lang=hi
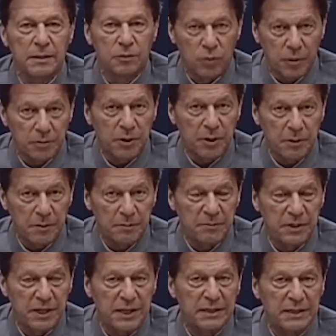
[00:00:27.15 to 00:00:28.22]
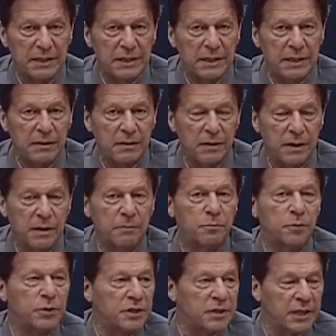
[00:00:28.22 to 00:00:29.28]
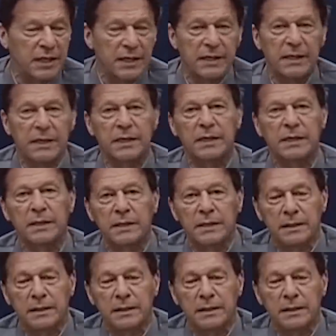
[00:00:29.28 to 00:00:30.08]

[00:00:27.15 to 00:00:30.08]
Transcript: तो अब तो हम जानते हैं और हम पूरी तैयारी करेंगे